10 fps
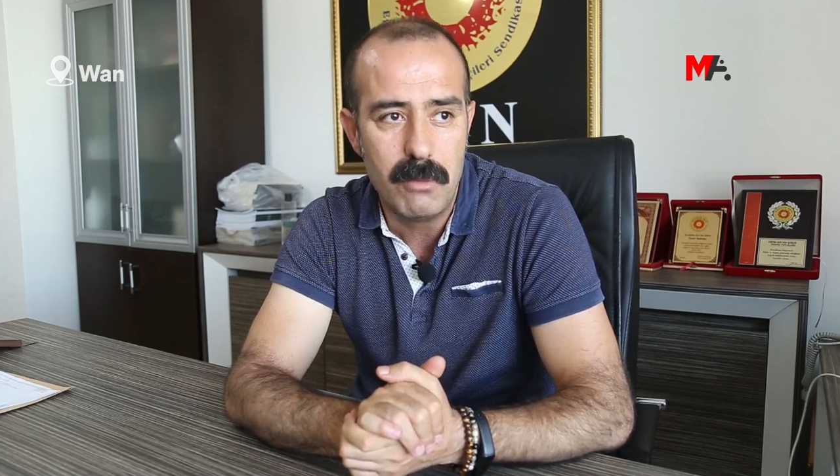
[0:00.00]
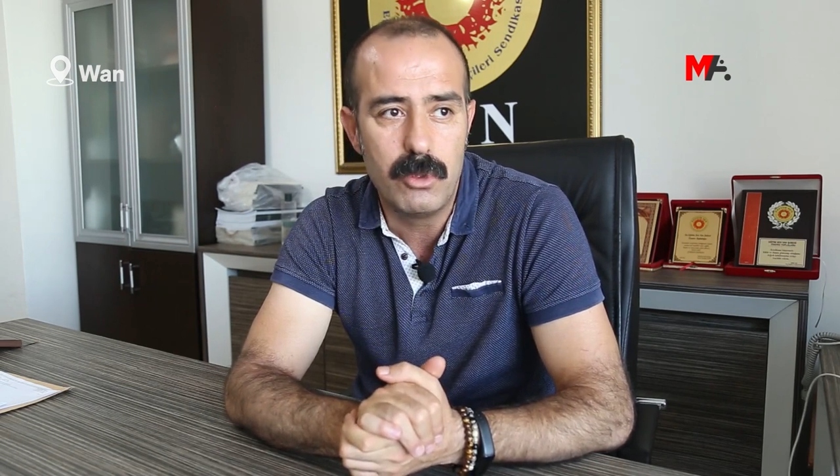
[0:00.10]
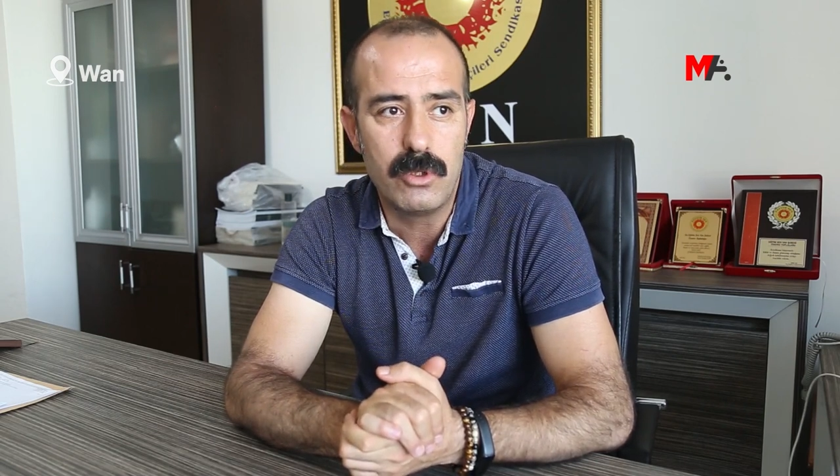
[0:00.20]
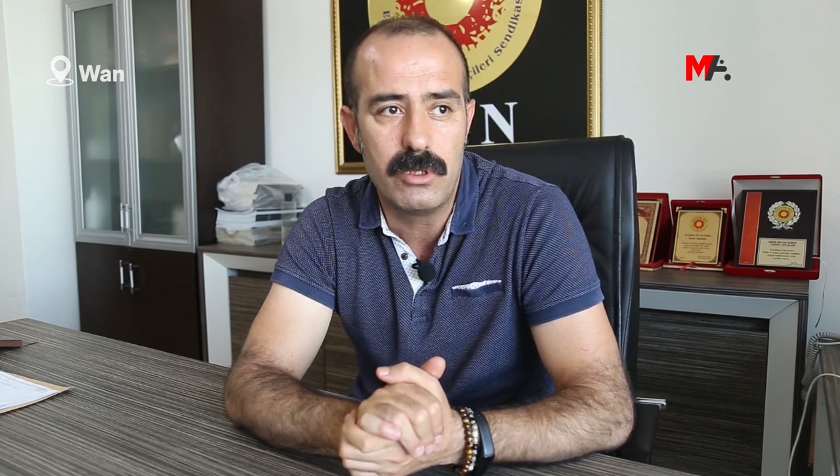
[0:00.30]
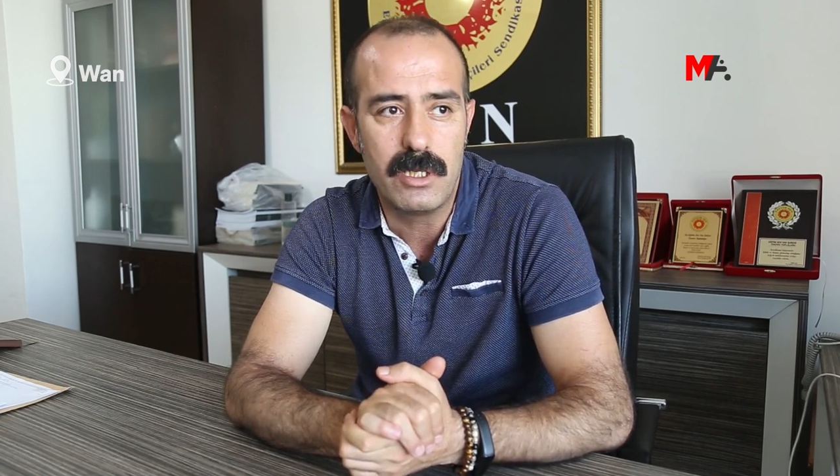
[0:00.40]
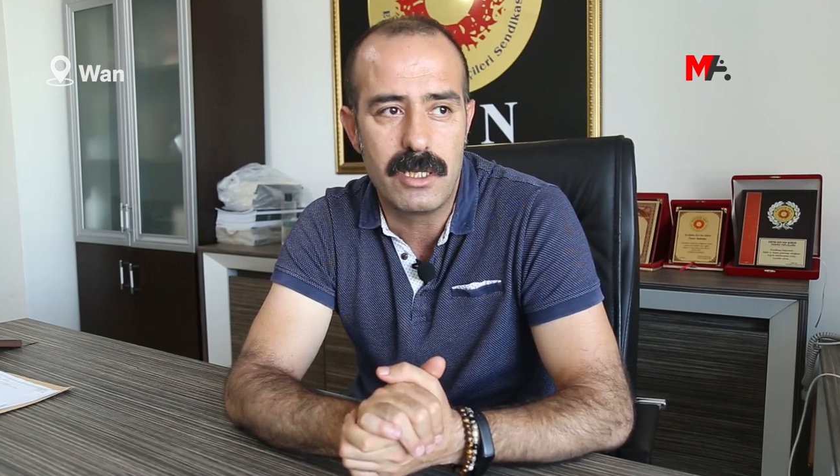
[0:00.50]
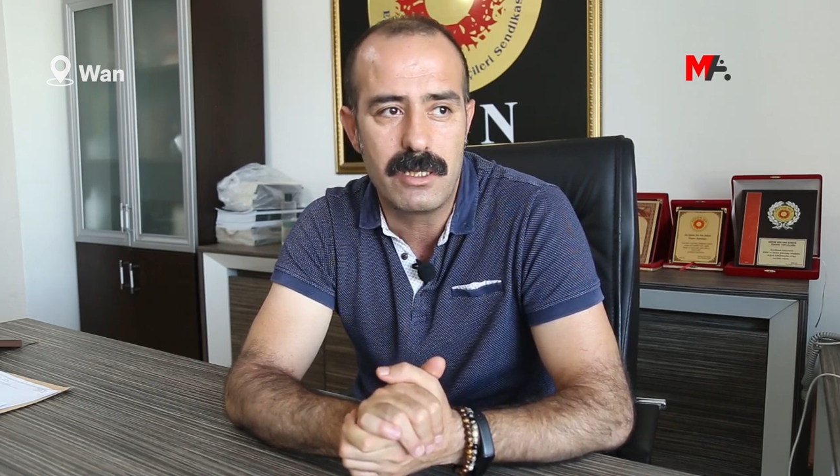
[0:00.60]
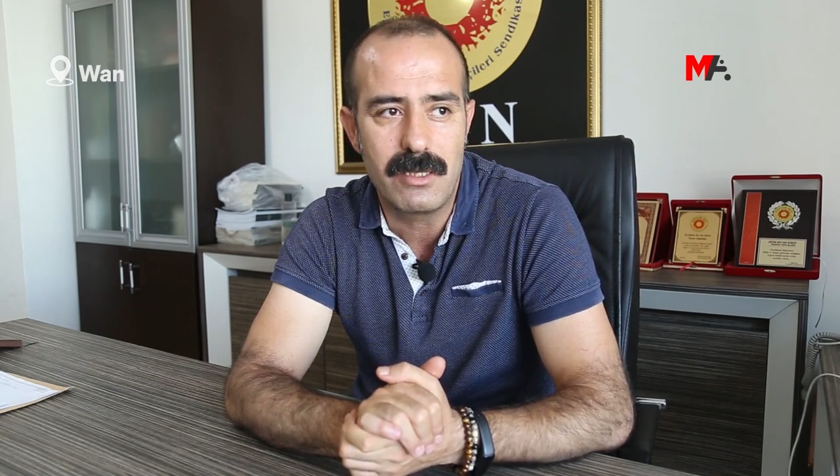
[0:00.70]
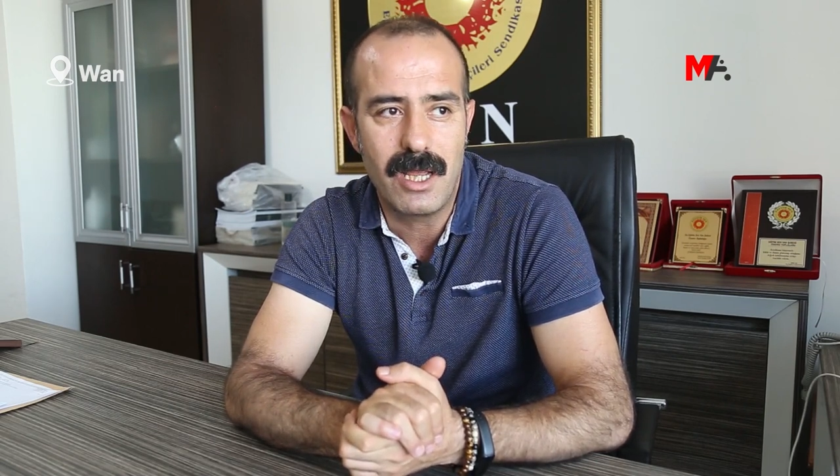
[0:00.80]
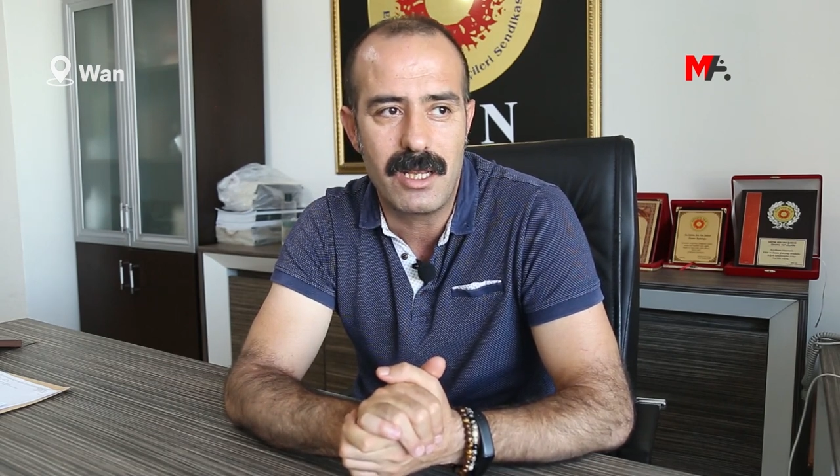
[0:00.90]
Bunun
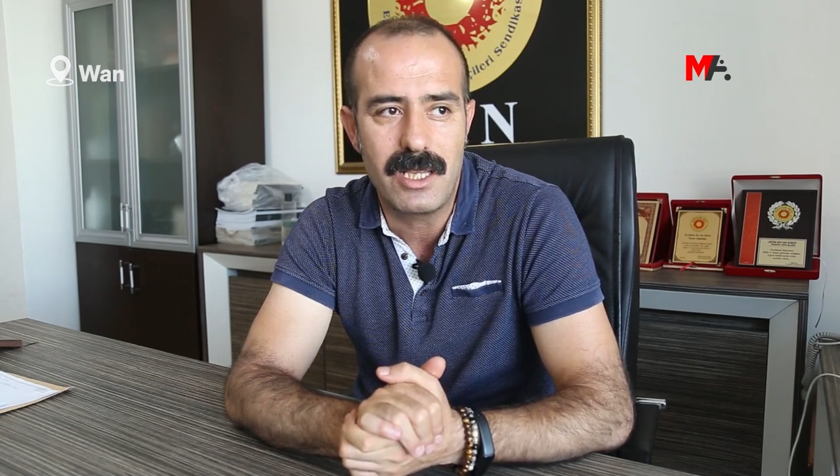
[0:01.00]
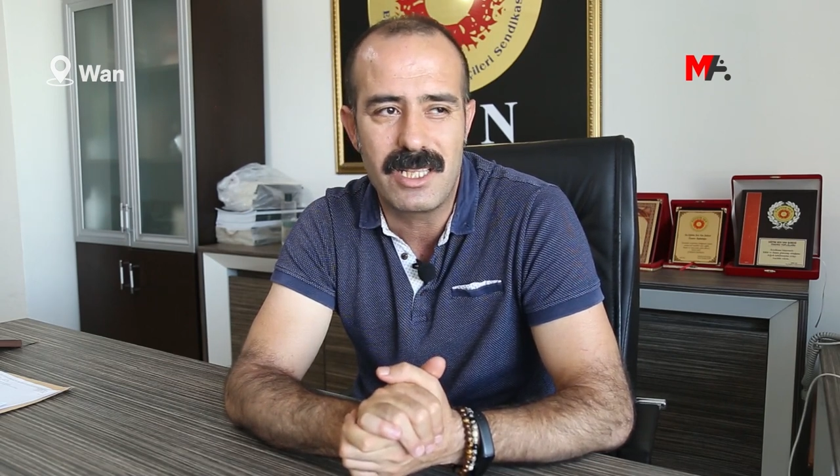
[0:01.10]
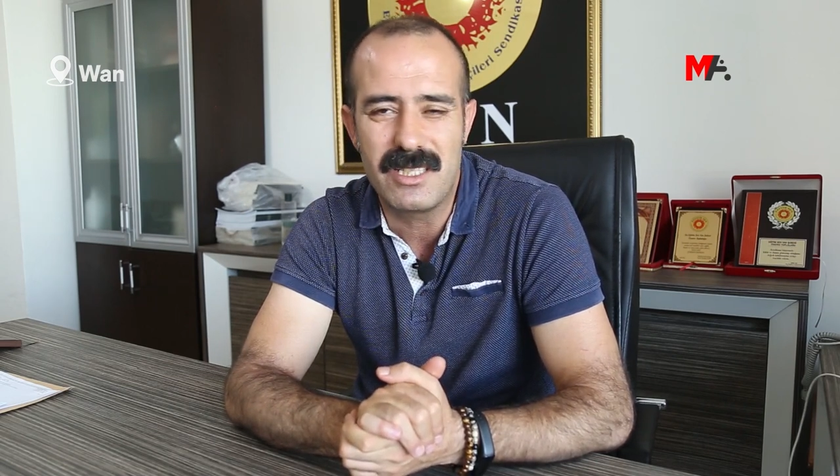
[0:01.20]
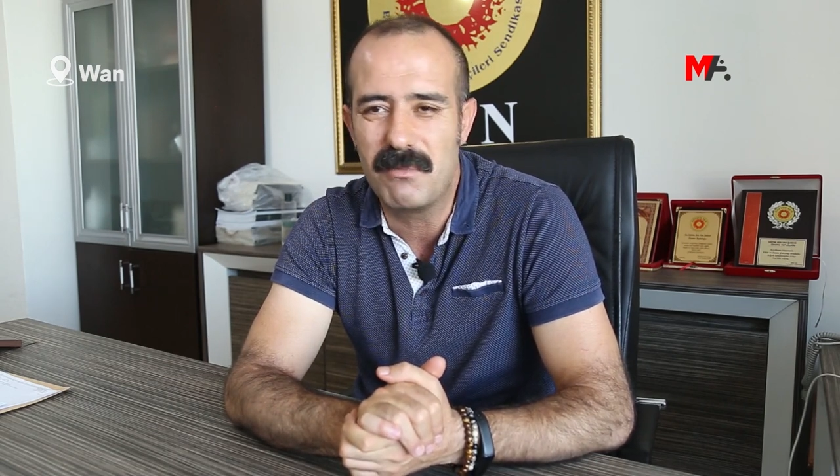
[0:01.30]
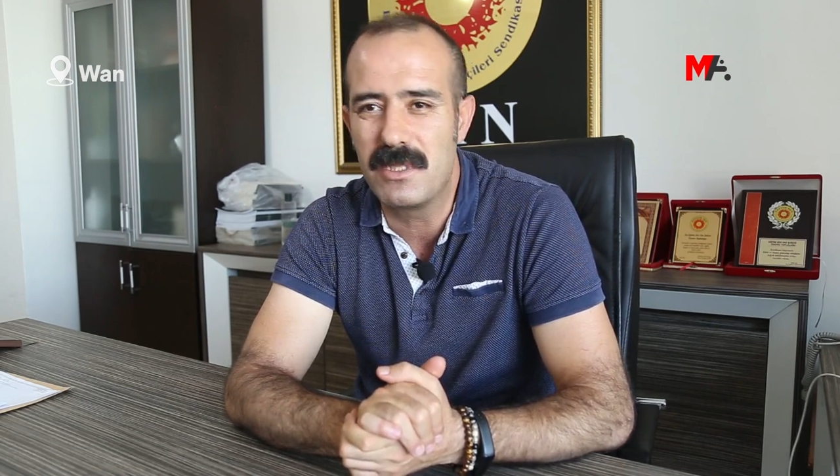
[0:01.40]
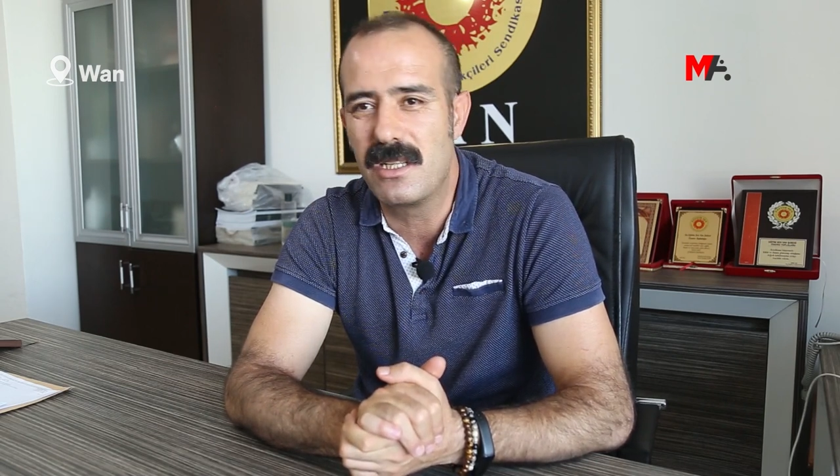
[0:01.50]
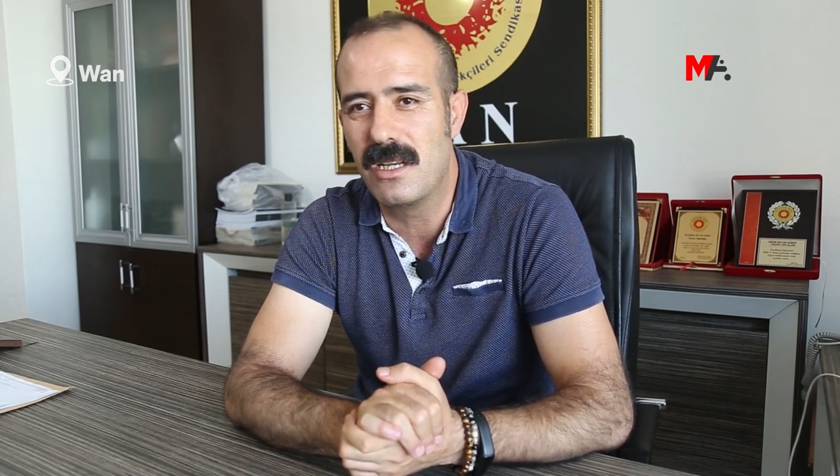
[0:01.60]
e, tehlikesini biz